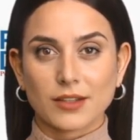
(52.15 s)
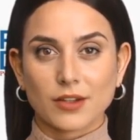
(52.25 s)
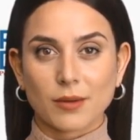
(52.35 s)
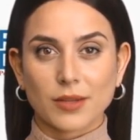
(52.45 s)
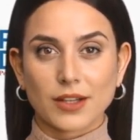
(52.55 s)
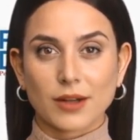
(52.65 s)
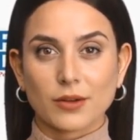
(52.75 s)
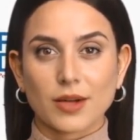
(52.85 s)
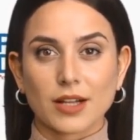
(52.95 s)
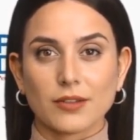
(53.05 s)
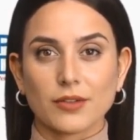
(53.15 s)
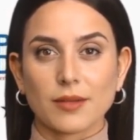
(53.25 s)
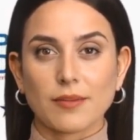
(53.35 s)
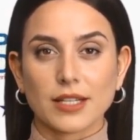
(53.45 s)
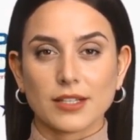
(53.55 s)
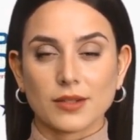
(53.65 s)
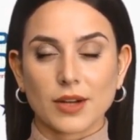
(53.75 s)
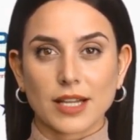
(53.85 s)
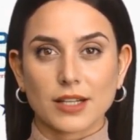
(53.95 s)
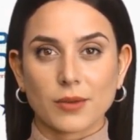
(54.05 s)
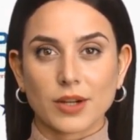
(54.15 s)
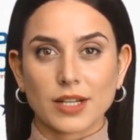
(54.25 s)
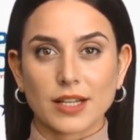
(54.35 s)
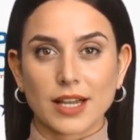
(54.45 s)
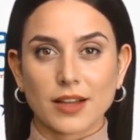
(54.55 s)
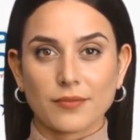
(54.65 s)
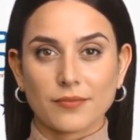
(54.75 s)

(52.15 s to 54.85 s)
no podrá jugar contra Venezuela ni Bolivia.